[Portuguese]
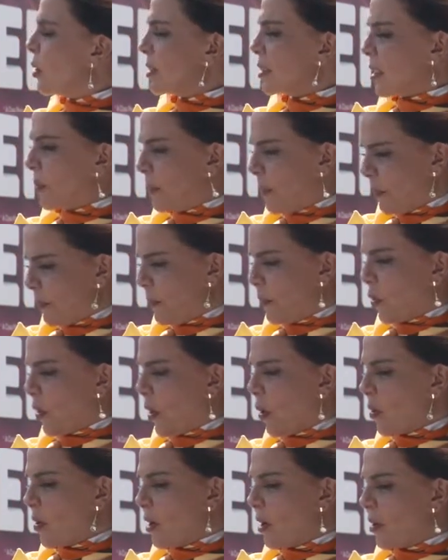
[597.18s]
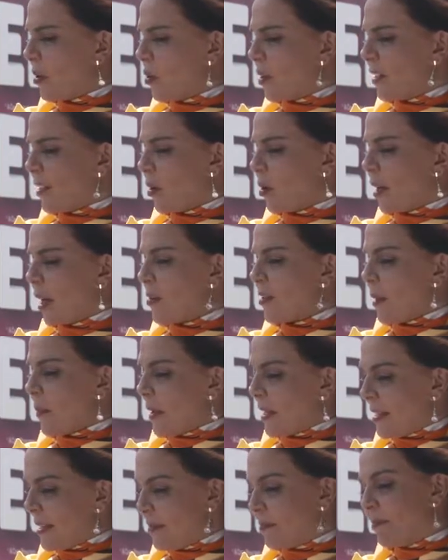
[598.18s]
outra que eu, eh, coisa que eu quero
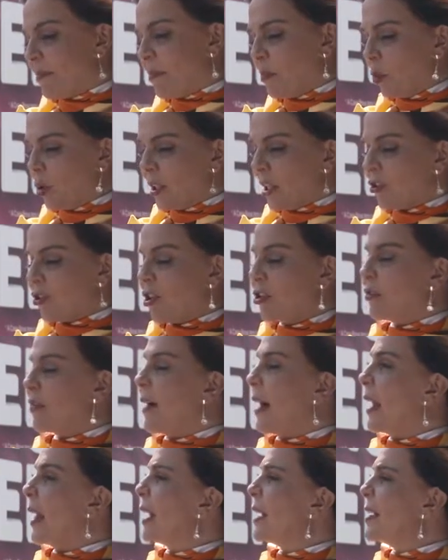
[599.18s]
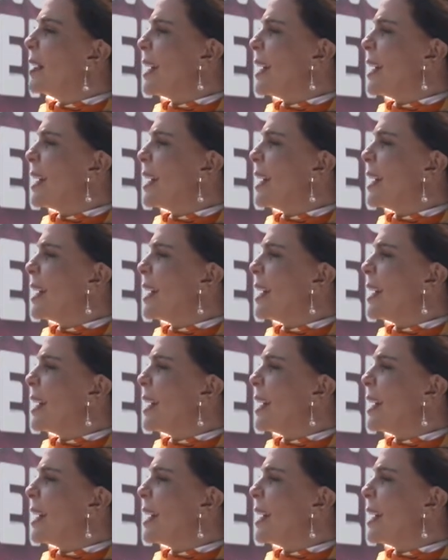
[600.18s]
saber que muita gente fala.